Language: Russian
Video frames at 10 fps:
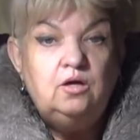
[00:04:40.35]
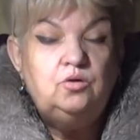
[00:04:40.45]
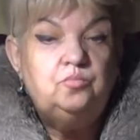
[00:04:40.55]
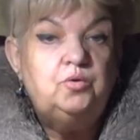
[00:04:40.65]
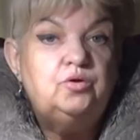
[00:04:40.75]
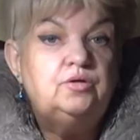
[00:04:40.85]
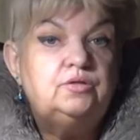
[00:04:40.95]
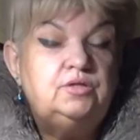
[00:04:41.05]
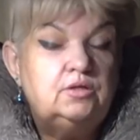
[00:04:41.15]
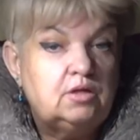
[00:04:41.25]
Любое
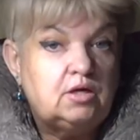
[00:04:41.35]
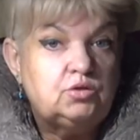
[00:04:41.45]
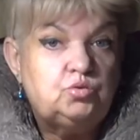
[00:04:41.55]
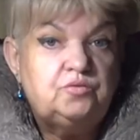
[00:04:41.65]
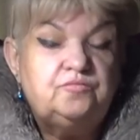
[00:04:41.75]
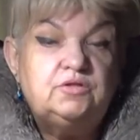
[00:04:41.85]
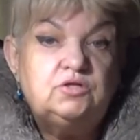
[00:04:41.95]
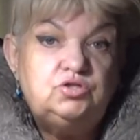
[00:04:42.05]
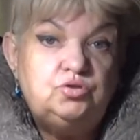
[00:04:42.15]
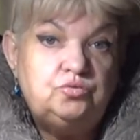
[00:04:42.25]
дело, которое вы
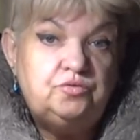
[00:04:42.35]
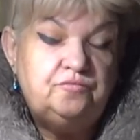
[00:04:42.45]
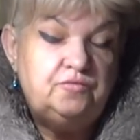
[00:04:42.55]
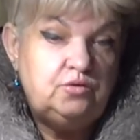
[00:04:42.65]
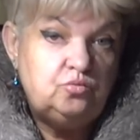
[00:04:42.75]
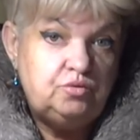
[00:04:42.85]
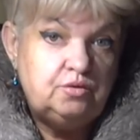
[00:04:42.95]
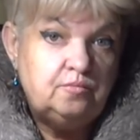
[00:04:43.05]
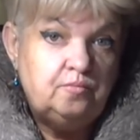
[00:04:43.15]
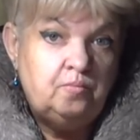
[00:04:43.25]
начнете в
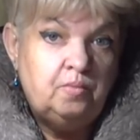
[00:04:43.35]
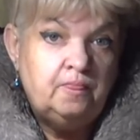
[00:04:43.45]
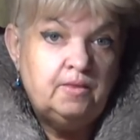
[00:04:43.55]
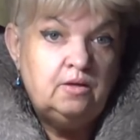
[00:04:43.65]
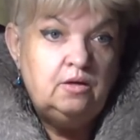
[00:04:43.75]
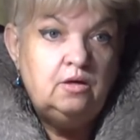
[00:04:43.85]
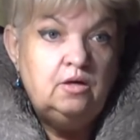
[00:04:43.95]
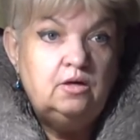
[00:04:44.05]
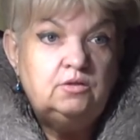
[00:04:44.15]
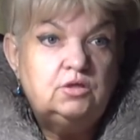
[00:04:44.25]
июне,
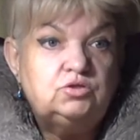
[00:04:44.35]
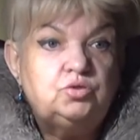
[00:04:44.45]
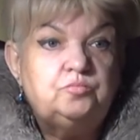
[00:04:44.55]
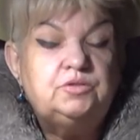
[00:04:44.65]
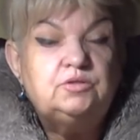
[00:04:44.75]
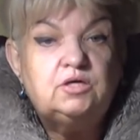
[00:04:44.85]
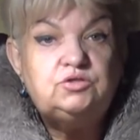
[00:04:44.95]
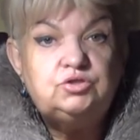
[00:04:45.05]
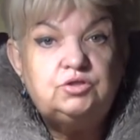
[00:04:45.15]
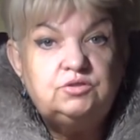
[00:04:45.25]
должно быть
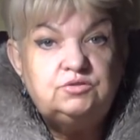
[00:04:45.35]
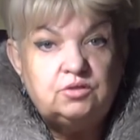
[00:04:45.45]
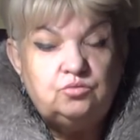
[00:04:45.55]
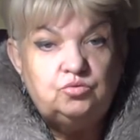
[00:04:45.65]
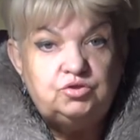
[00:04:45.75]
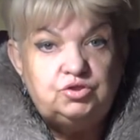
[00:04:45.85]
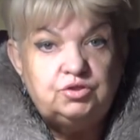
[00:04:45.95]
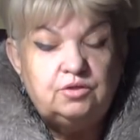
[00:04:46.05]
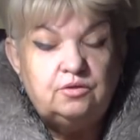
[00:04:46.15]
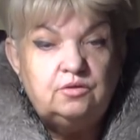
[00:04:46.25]
начато и
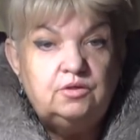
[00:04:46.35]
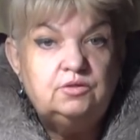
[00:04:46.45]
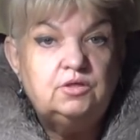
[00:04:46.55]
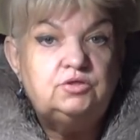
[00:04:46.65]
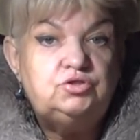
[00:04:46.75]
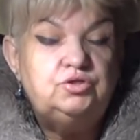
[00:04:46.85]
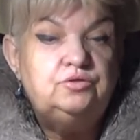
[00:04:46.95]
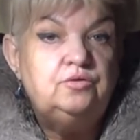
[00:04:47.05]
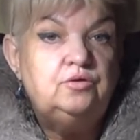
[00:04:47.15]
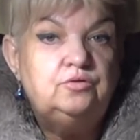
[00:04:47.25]
закончено. Иначе
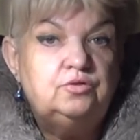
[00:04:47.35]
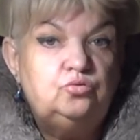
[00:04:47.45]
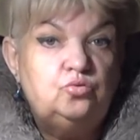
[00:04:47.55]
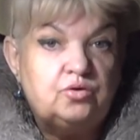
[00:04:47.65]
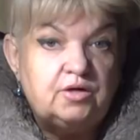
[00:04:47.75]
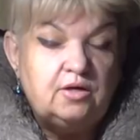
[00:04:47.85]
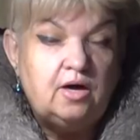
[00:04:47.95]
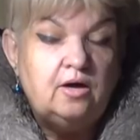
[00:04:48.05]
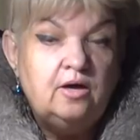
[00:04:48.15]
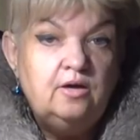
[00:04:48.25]

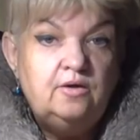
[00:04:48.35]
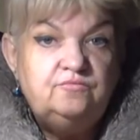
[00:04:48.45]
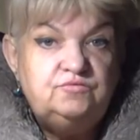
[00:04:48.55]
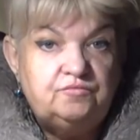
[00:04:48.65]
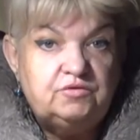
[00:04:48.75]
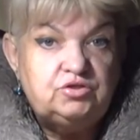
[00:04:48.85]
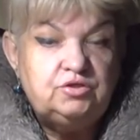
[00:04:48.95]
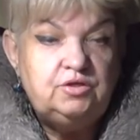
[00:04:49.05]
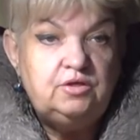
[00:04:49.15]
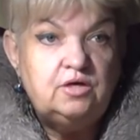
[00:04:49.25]
дорого все ваши
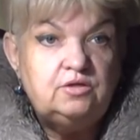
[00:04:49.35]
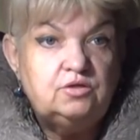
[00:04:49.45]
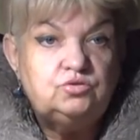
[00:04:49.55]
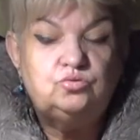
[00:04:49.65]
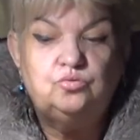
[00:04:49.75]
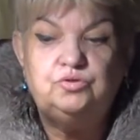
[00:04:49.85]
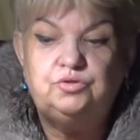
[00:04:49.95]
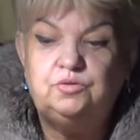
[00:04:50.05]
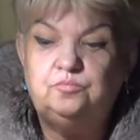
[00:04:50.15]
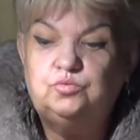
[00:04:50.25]
деяния стоить
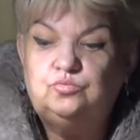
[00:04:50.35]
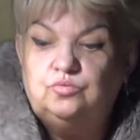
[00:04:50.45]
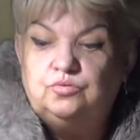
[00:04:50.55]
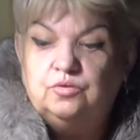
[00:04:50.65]
не будут.